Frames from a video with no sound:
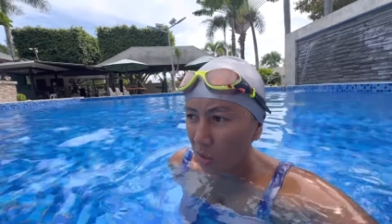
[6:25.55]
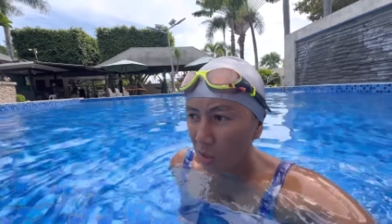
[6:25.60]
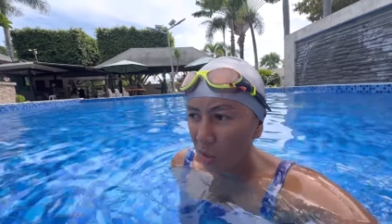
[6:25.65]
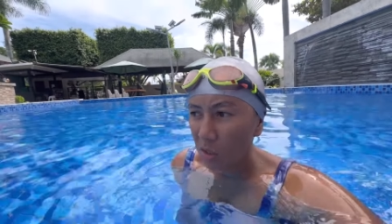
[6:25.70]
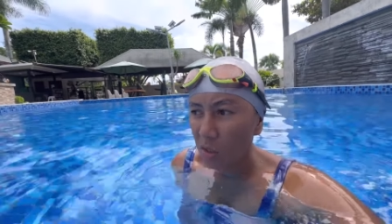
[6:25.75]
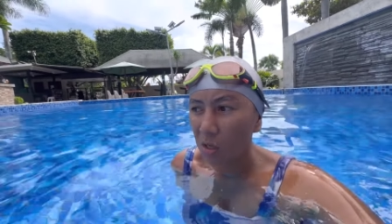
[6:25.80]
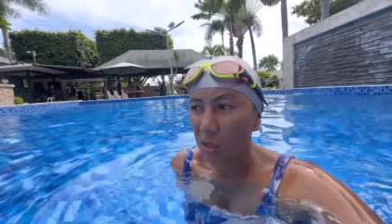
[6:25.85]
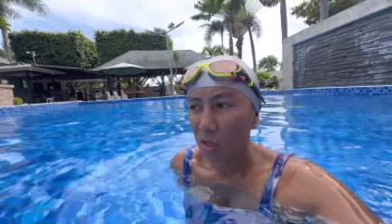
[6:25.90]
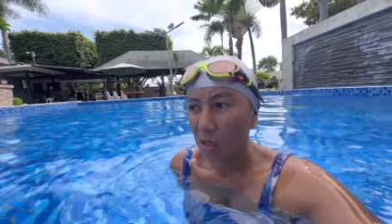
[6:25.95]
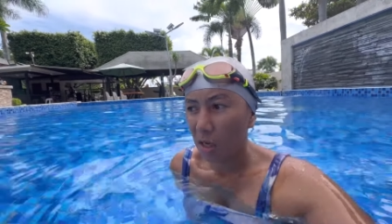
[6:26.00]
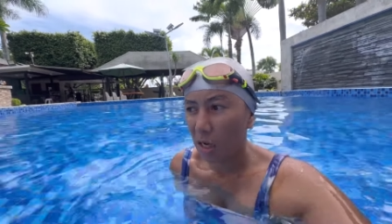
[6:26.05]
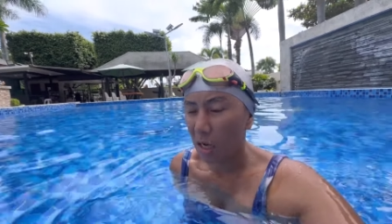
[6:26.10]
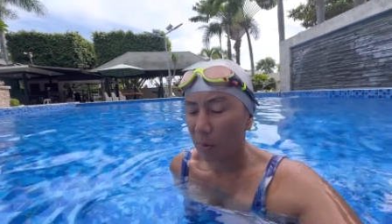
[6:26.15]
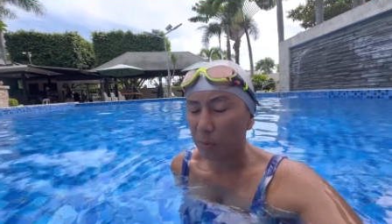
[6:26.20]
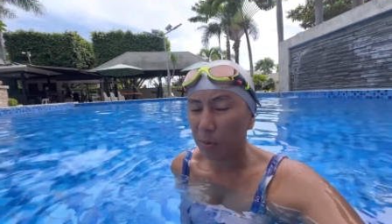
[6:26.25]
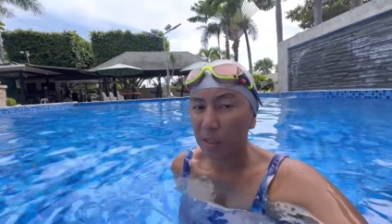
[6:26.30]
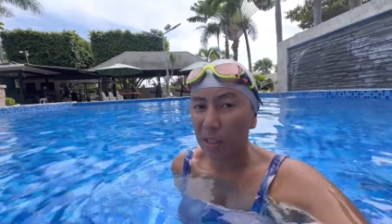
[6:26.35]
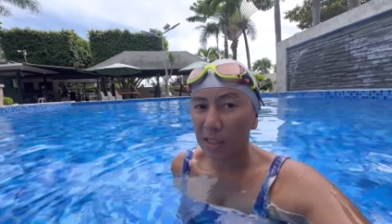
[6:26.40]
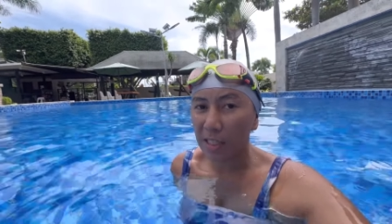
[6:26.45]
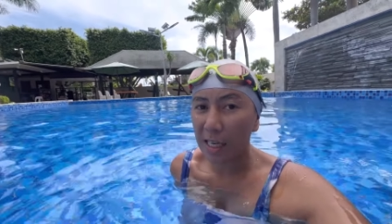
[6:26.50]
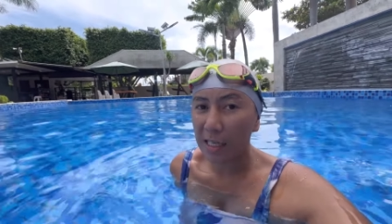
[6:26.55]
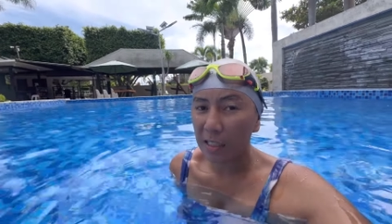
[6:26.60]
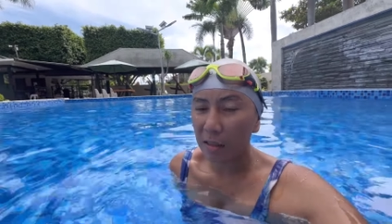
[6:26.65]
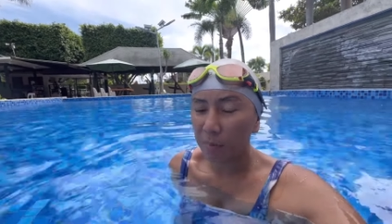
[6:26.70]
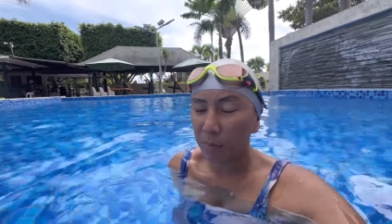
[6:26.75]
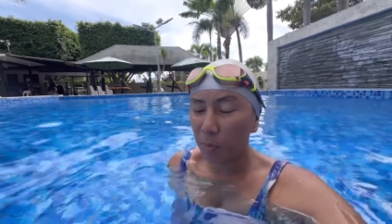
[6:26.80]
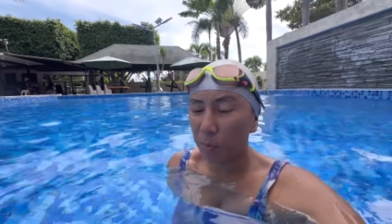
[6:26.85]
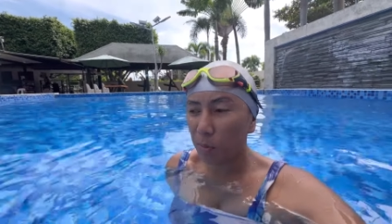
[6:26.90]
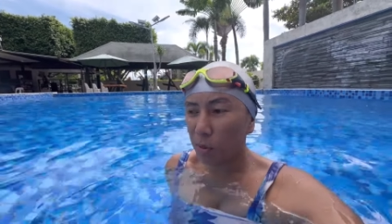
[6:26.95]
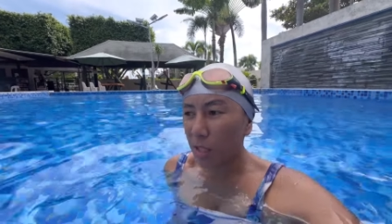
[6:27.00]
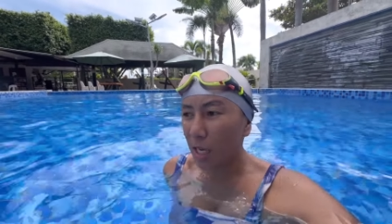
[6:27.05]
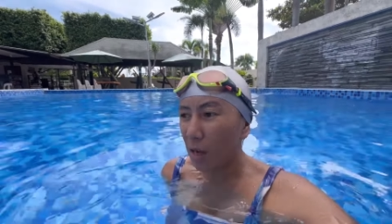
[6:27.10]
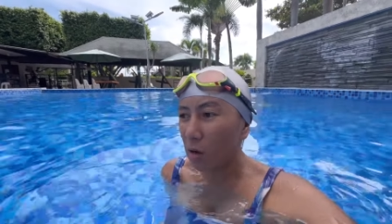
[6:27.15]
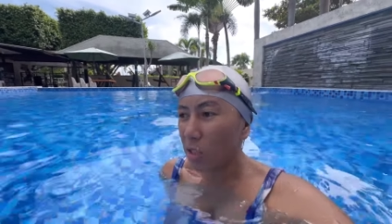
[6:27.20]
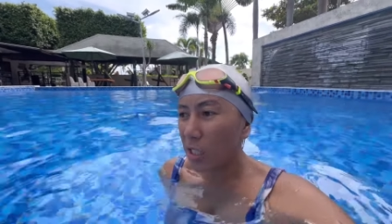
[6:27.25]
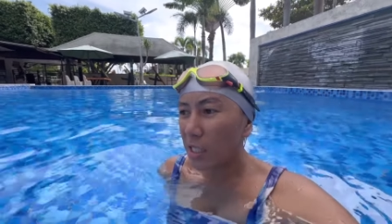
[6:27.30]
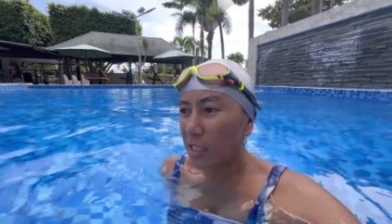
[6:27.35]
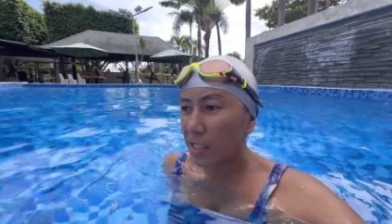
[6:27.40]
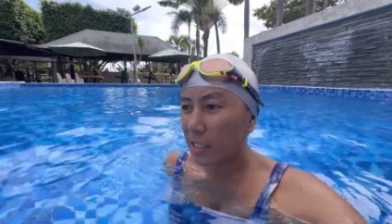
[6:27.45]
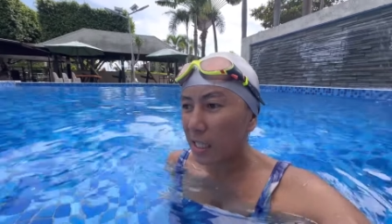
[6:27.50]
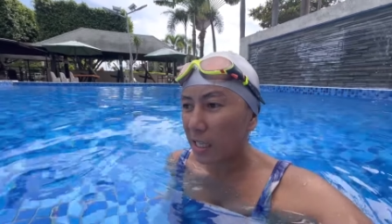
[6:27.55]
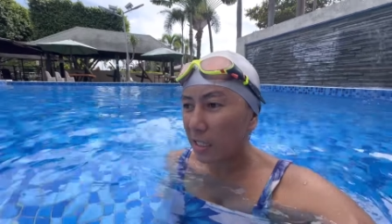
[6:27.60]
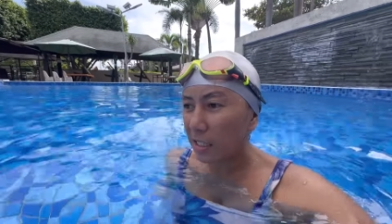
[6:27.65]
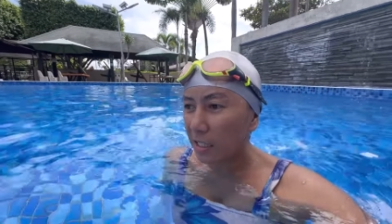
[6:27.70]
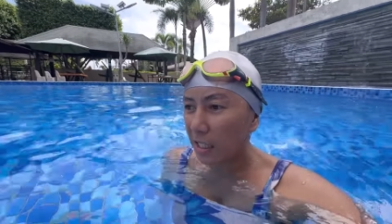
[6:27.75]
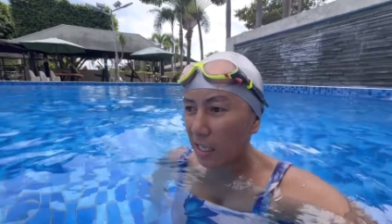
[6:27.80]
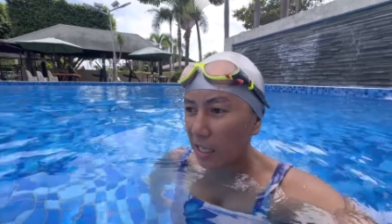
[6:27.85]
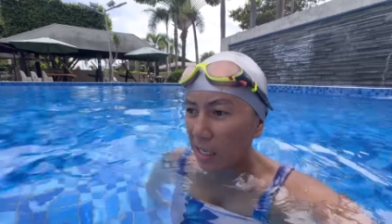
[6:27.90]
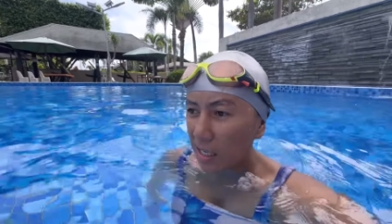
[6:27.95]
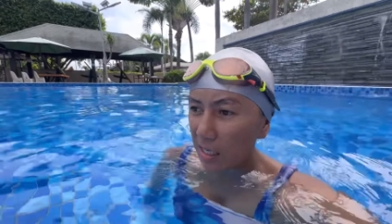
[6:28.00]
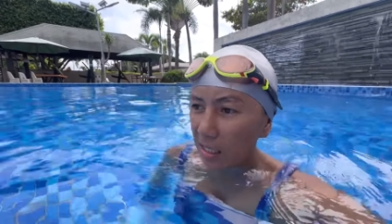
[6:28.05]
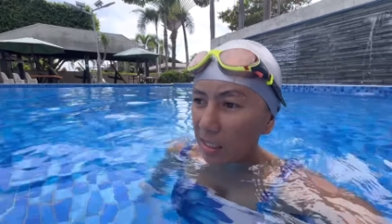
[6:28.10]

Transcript: Uh, ah, pagdating, pupunta ako ng city.